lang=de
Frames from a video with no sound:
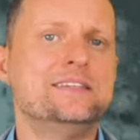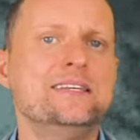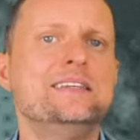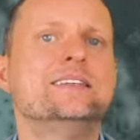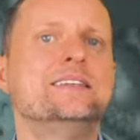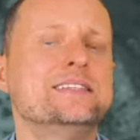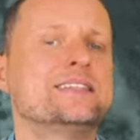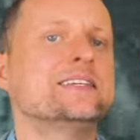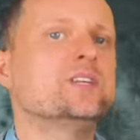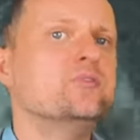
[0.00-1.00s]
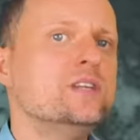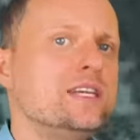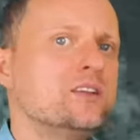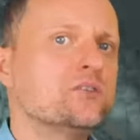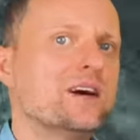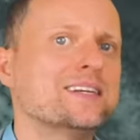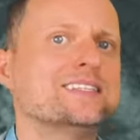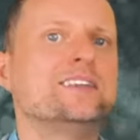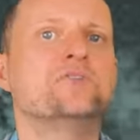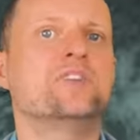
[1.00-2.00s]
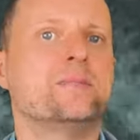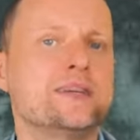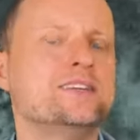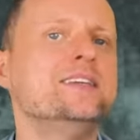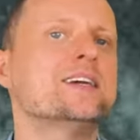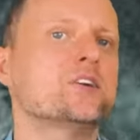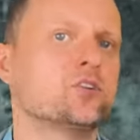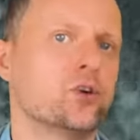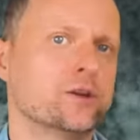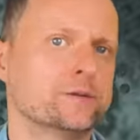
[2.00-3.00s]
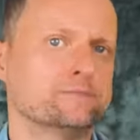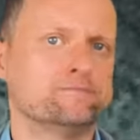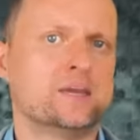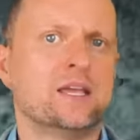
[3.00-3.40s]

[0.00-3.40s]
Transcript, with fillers: die dieses Inulin quasi fermentieren können.